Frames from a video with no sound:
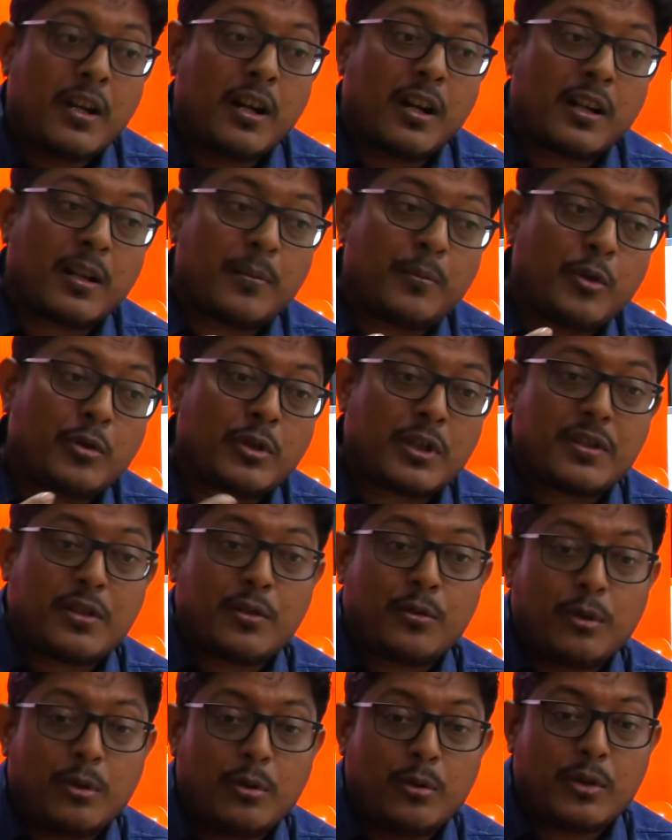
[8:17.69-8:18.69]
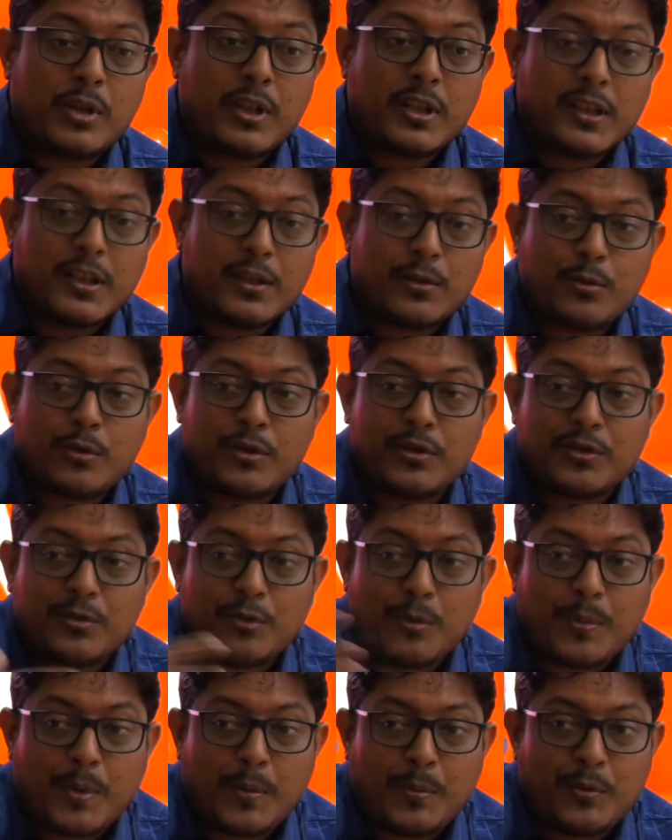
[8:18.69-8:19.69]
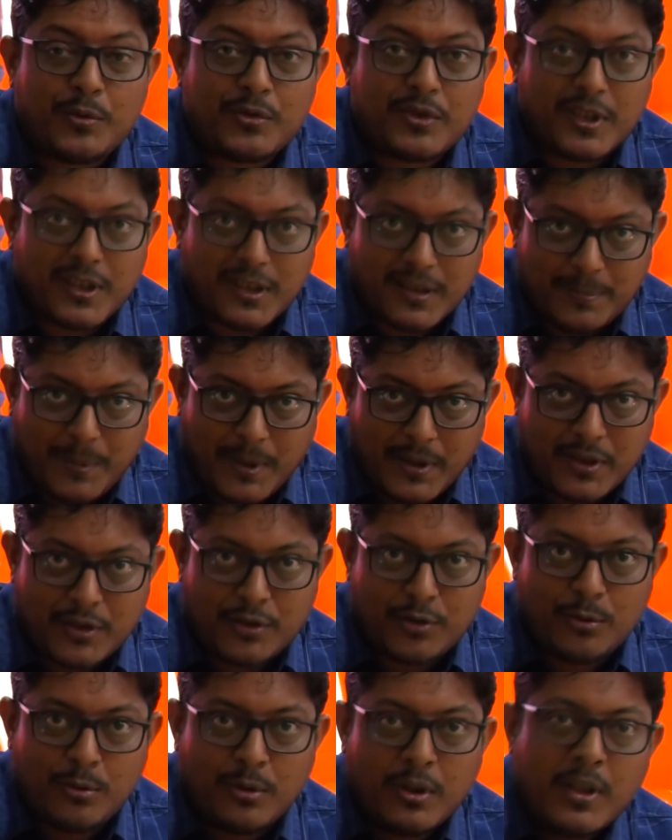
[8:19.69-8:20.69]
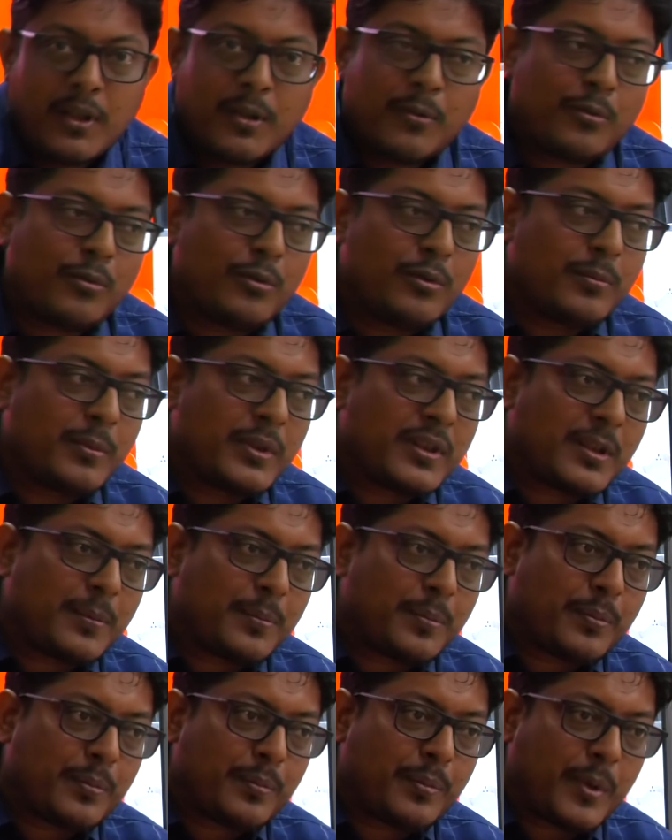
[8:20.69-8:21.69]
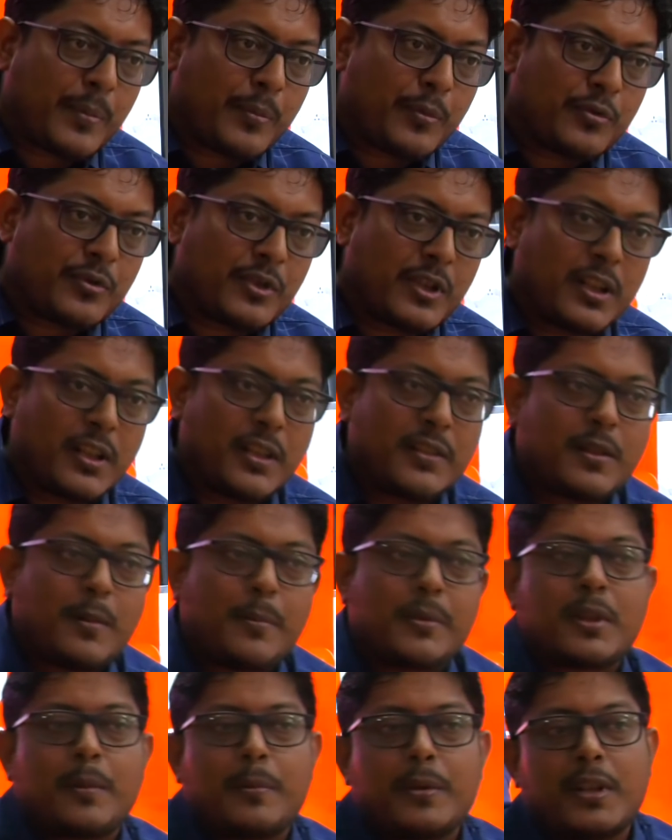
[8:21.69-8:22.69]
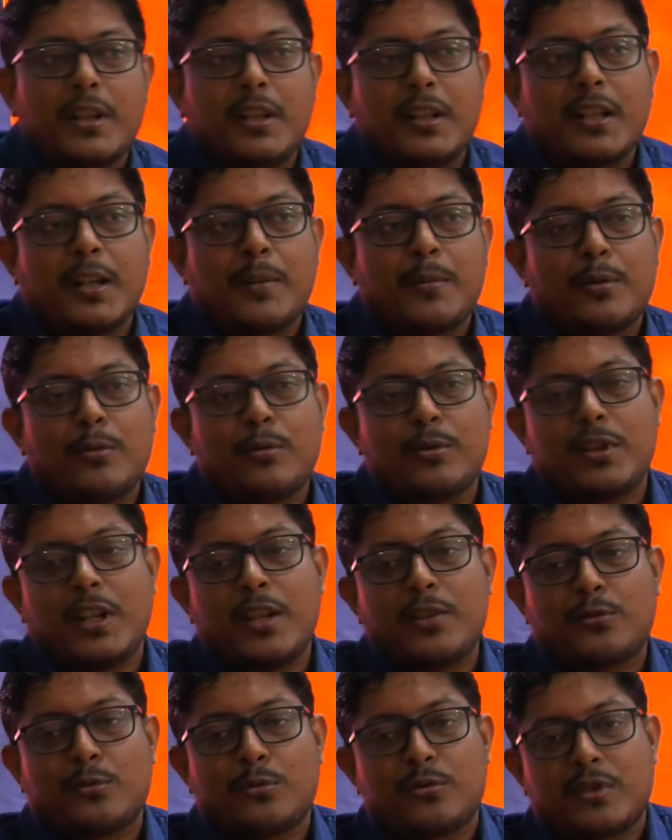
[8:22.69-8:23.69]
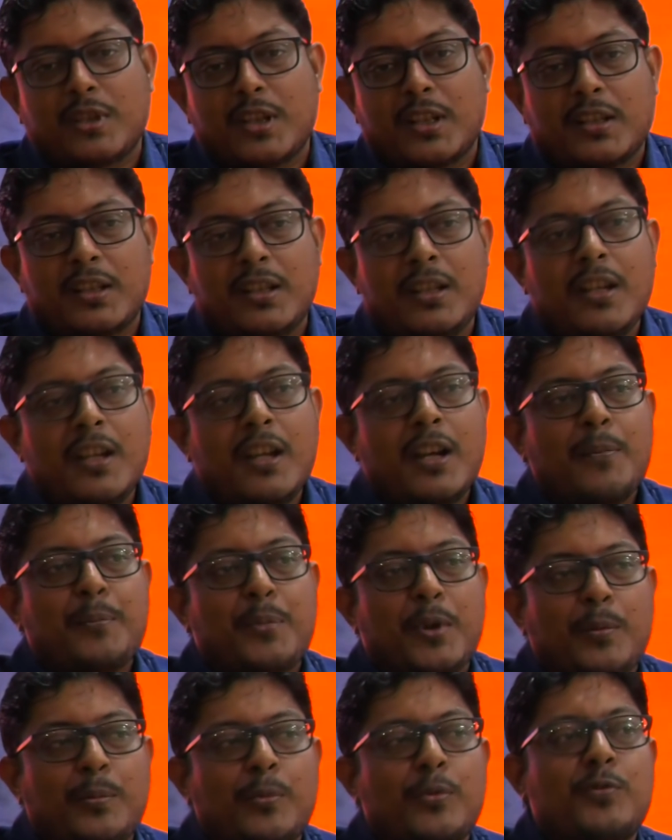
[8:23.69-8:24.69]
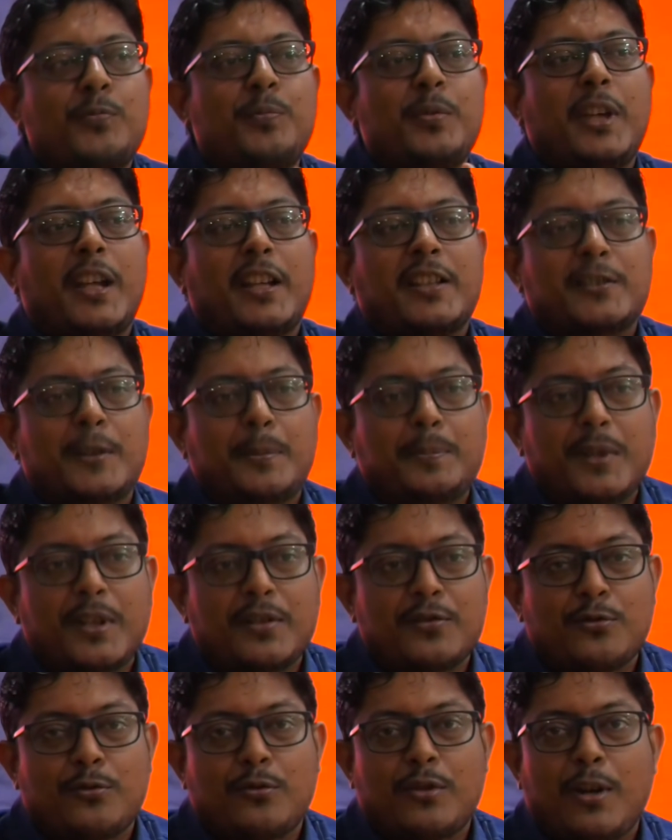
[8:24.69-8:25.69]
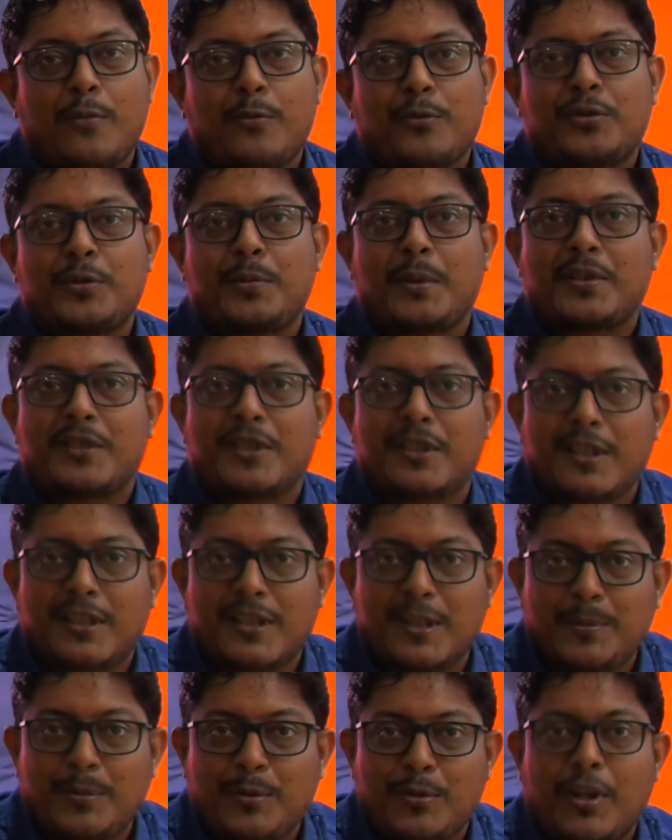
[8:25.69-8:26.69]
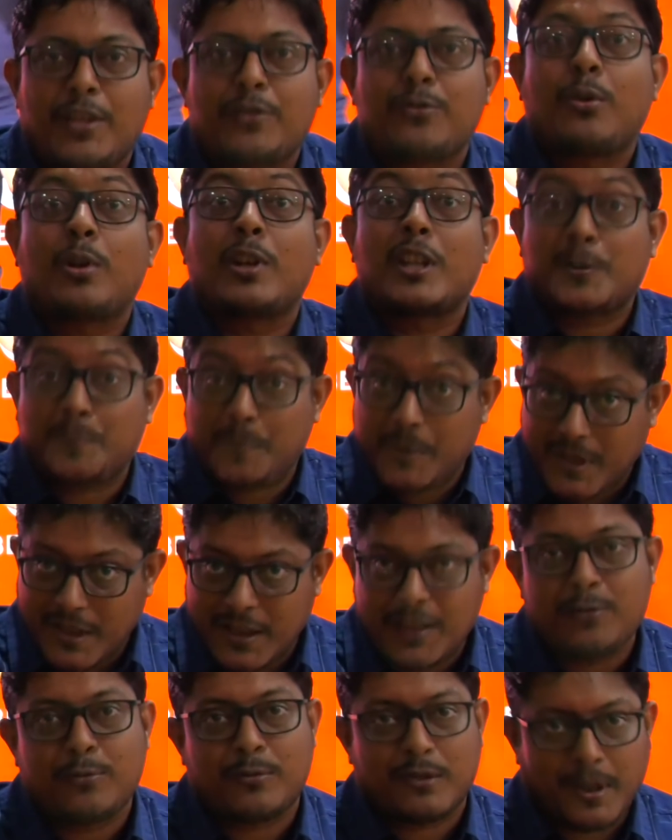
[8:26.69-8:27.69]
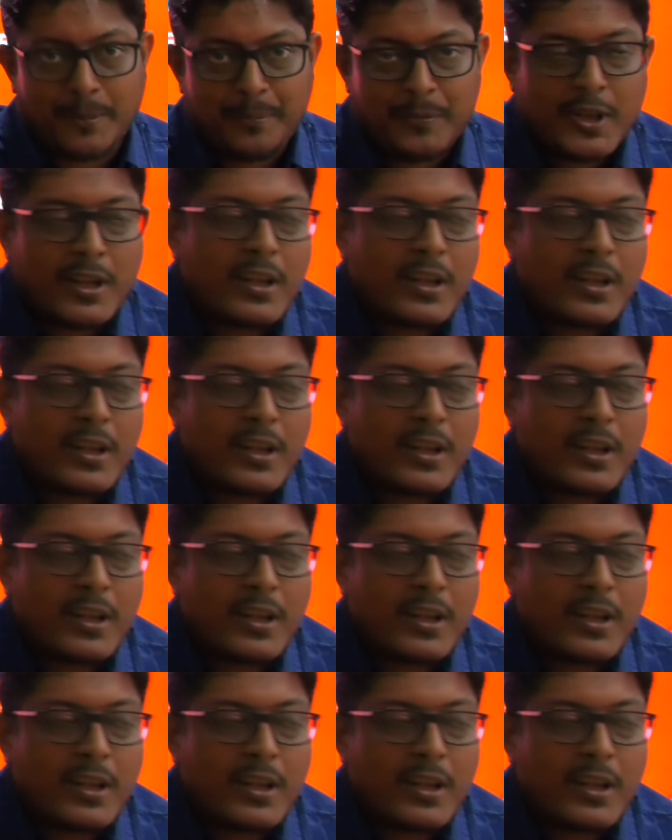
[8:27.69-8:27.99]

अगर बहुत अच्छे गुड लुकिंग नहीं है तो किसी को प्रपोज नहीं कर पाते क्यों कौन में से प्रपोज करेगा इसका मतलब है कि इंडिया में लोग यही सोचते हैं कि प्रपोज भी एक्सेप्टेंस जो होगा वो सिर्फ अच्छे दिखने पे होगा नॉलेज पे नहीं होगा